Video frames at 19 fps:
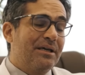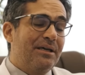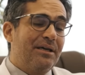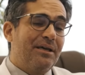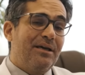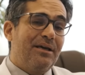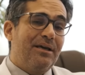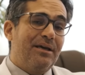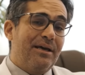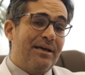
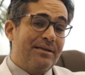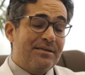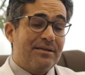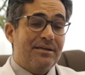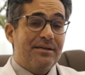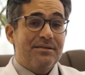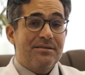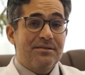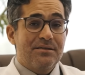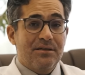que essa
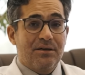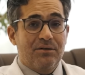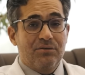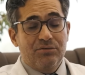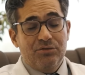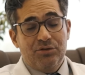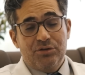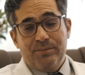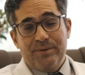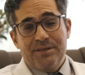questão
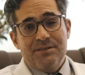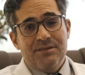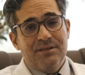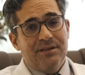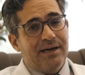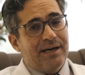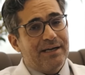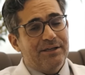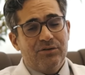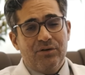de
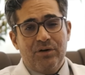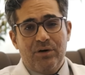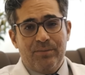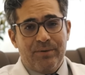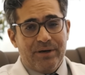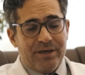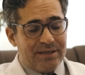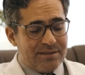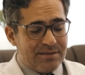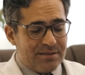obesidade não é
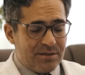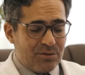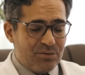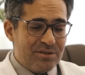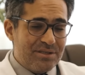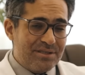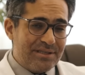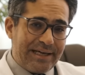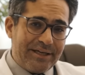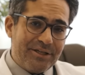uma questão
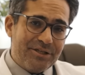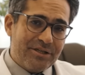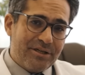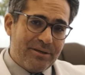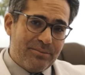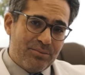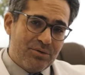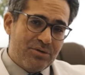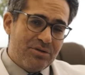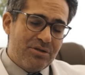
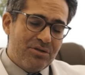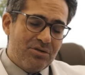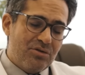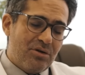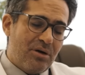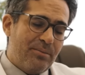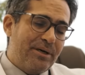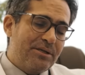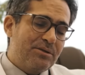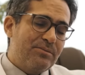estética por si
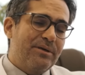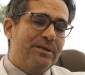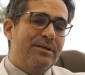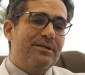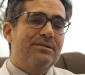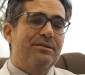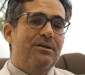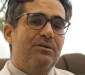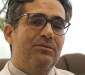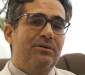só, mas uma
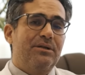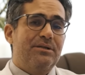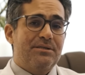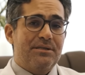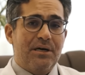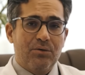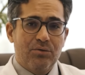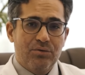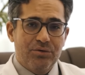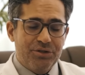questão de
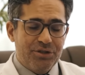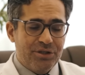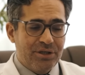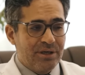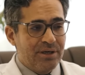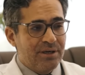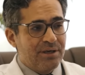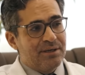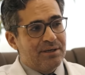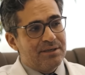saúde
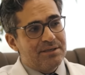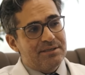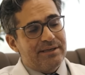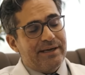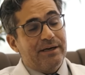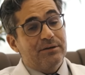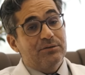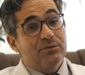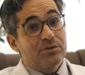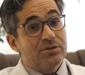certo?